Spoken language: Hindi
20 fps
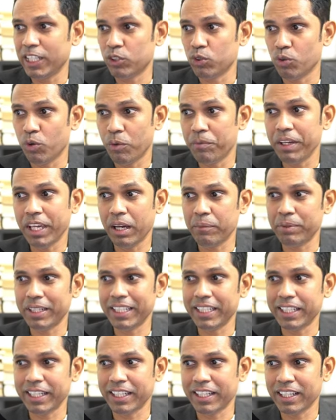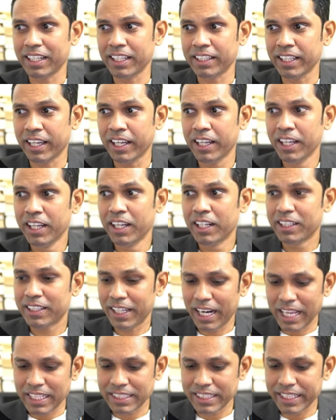है तो वो भी यहाँ पे डिटेक्ट कर लेता है
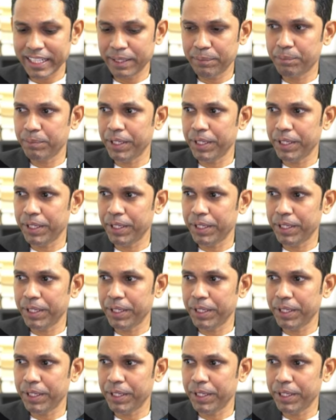ट्रांसलेट